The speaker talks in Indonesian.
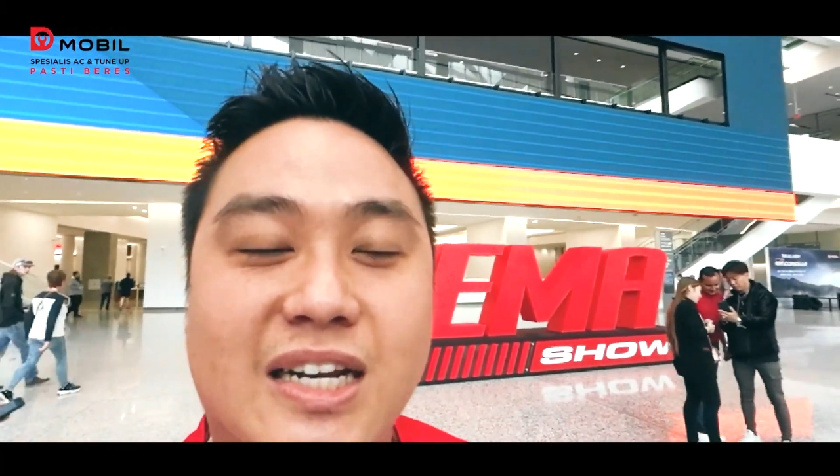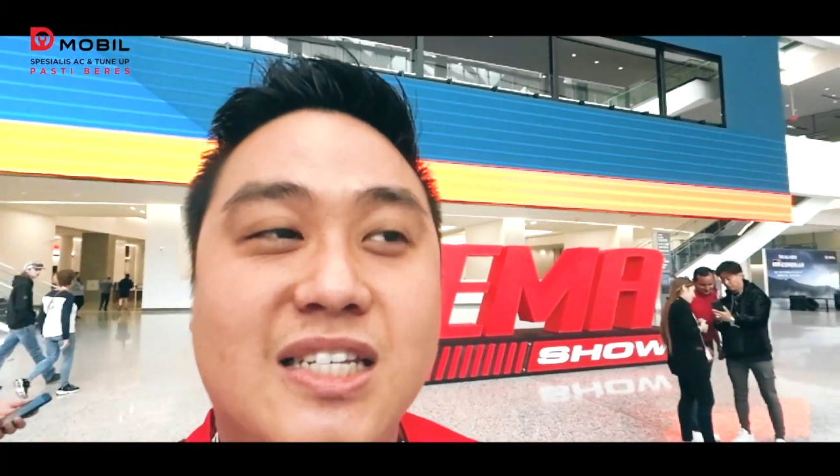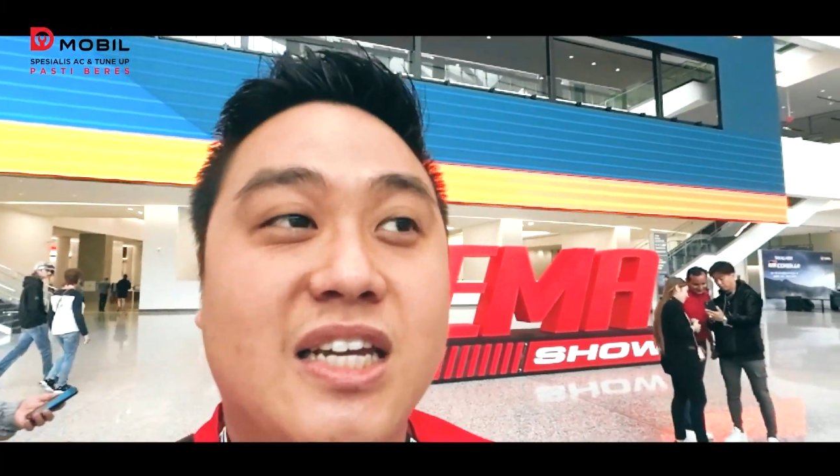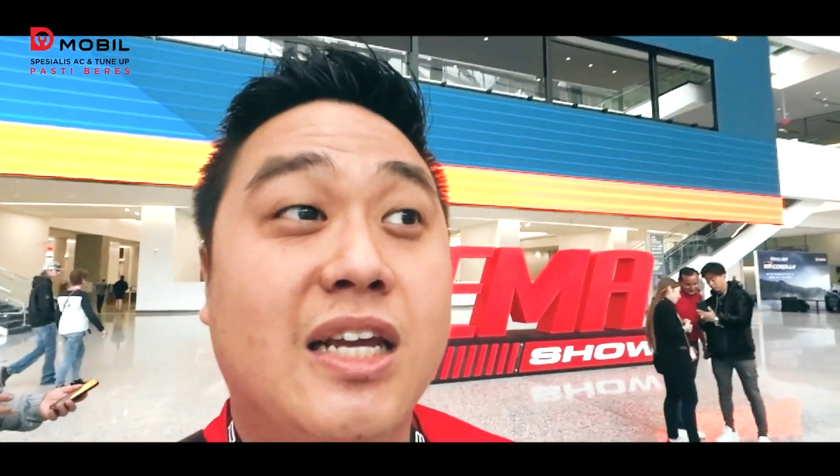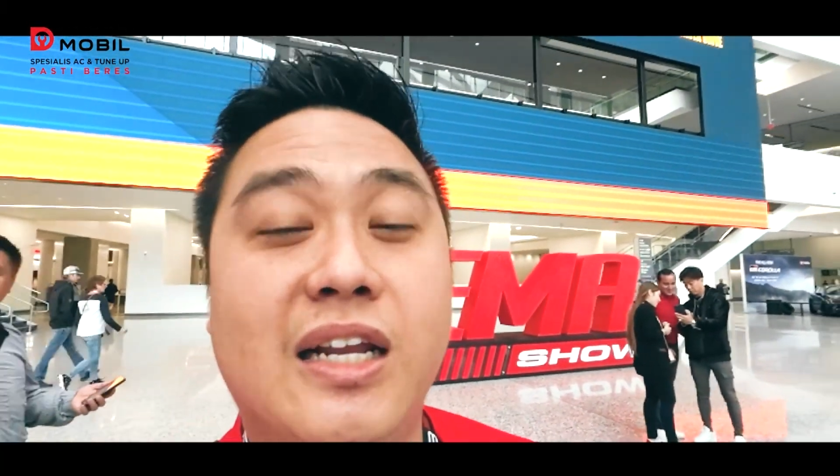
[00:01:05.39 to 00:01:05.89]

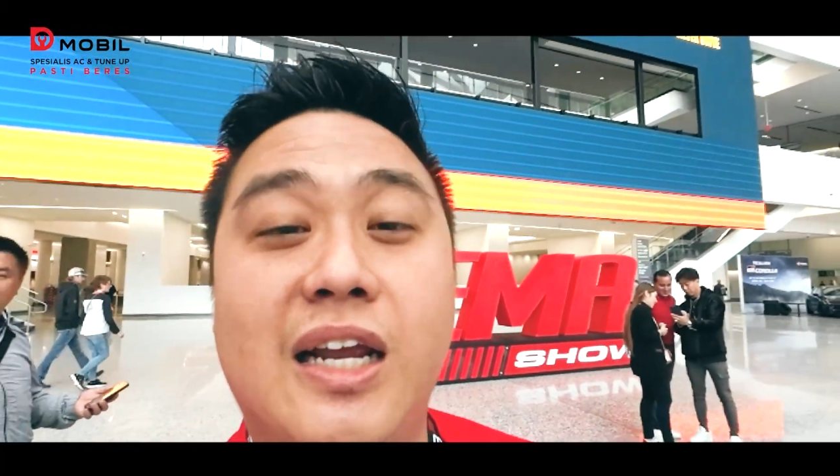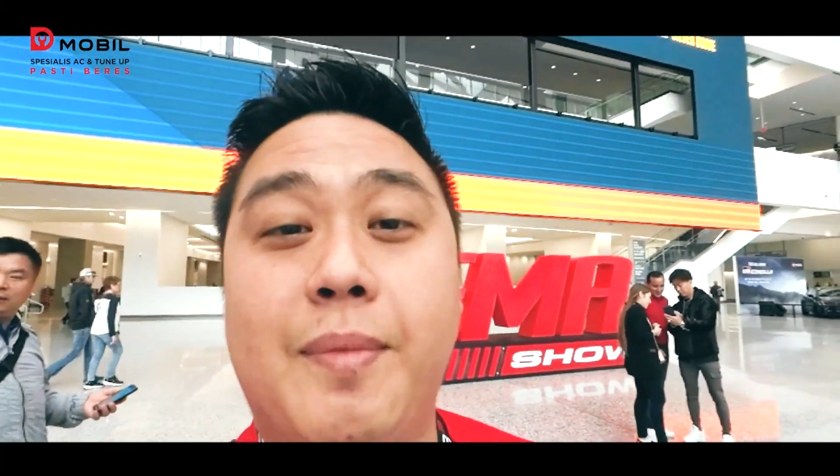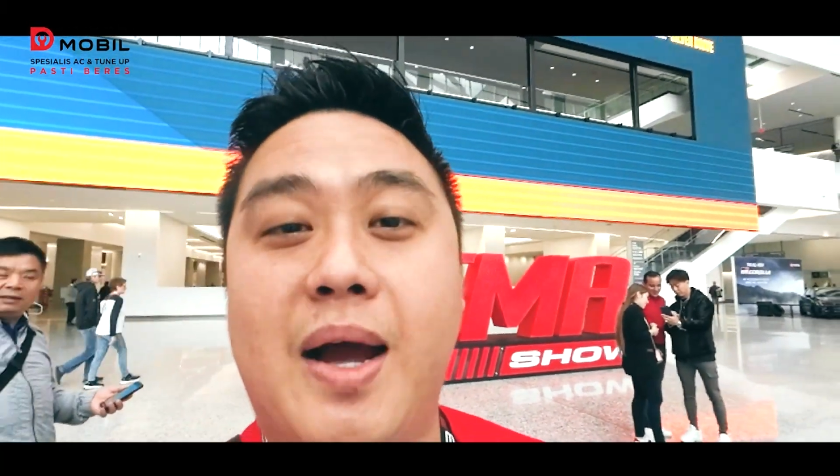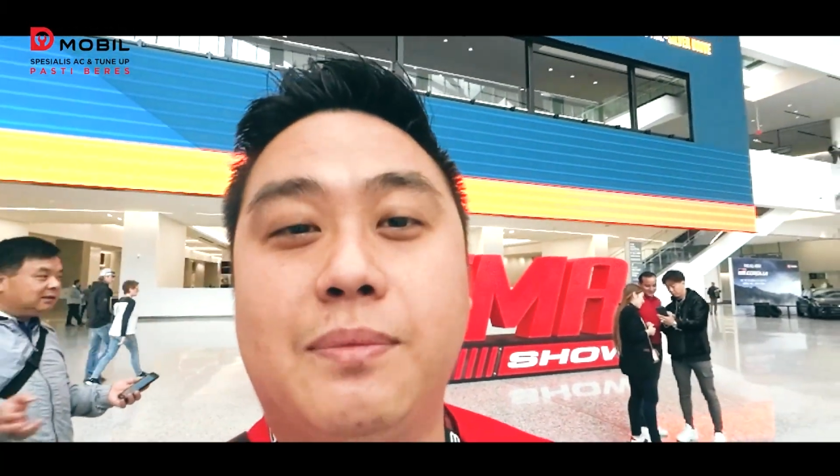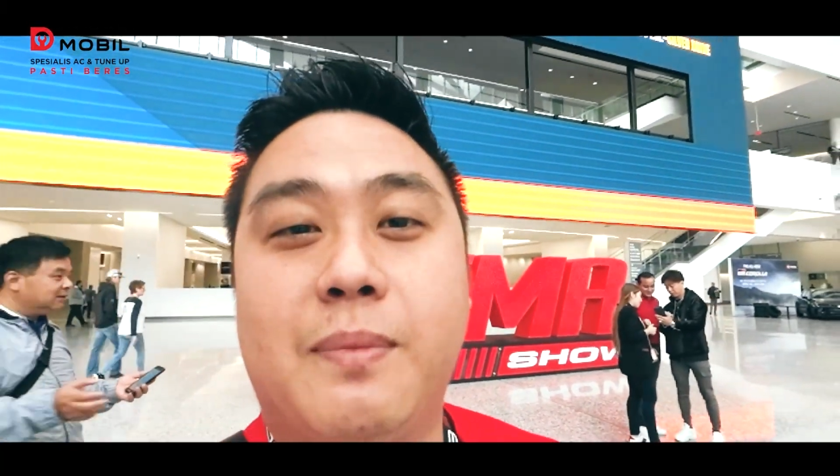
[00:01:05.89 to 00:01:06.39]
sih. Dingin
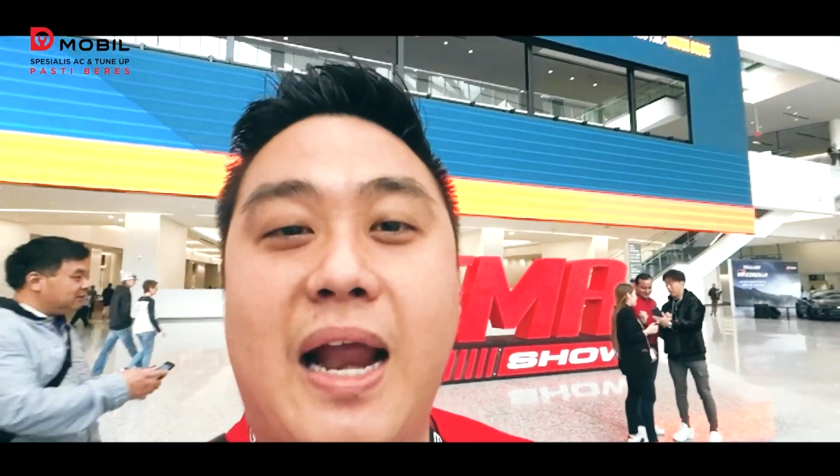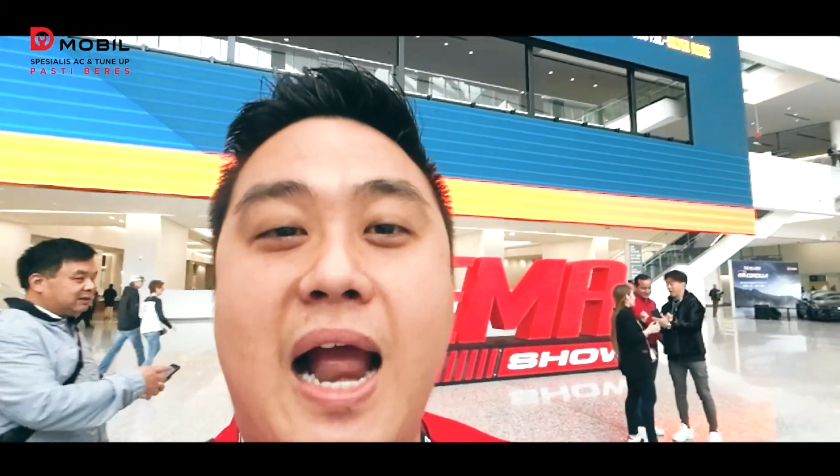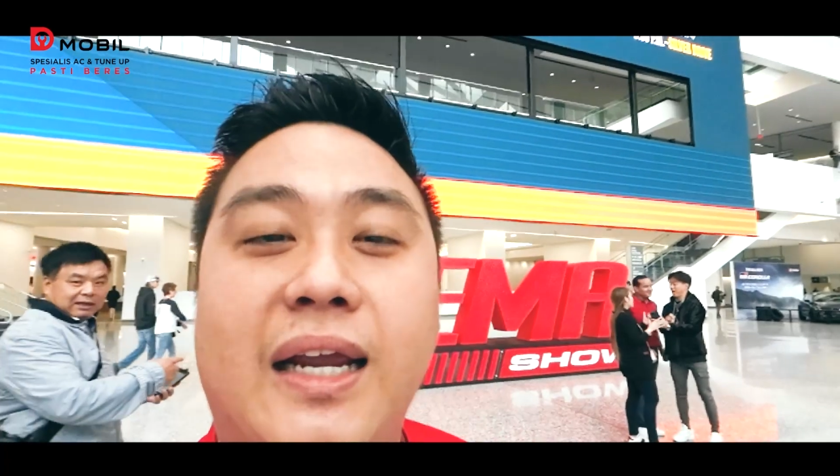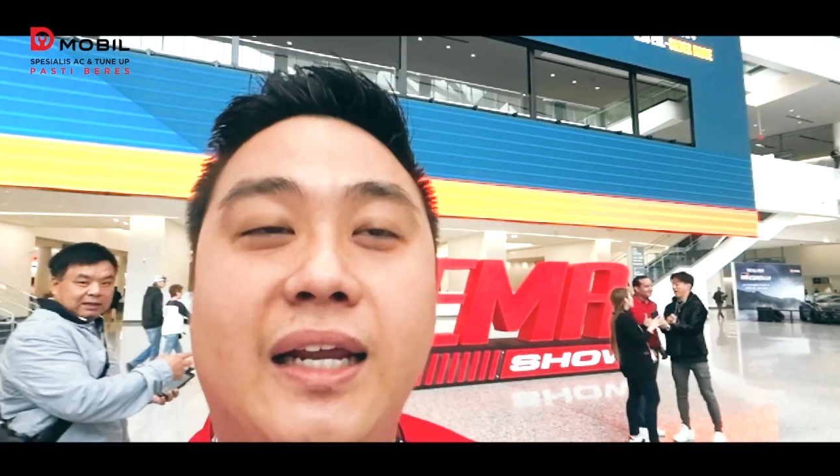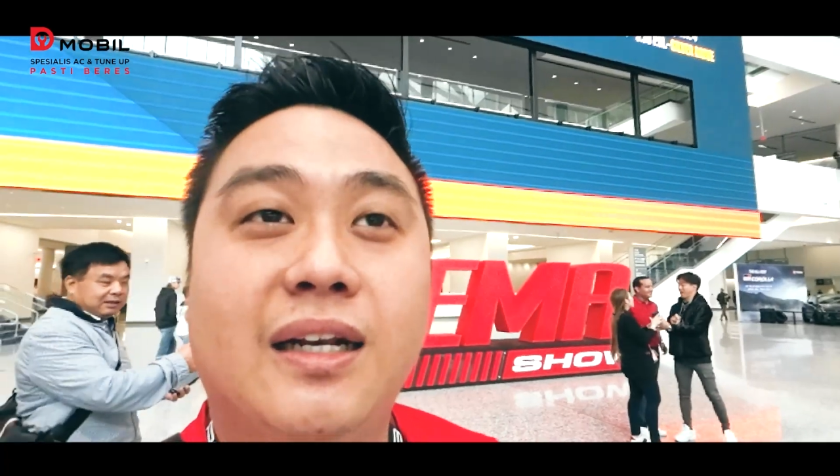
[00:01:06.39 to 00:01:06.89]
banget, banyak
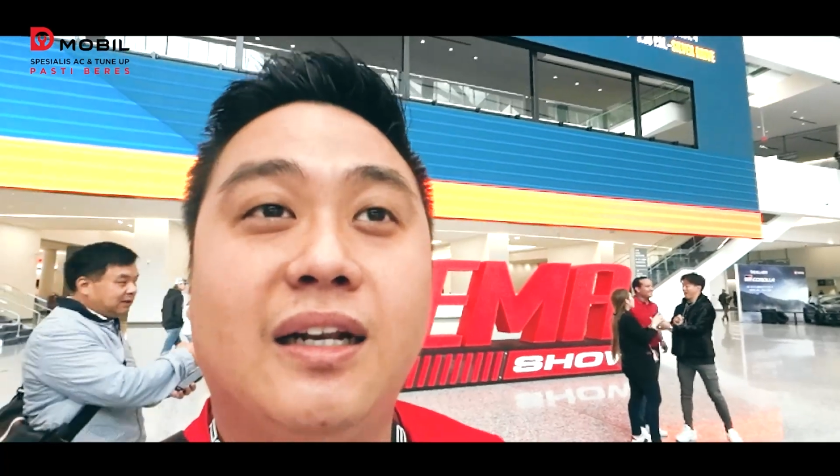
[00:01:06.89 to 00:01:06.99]
angin,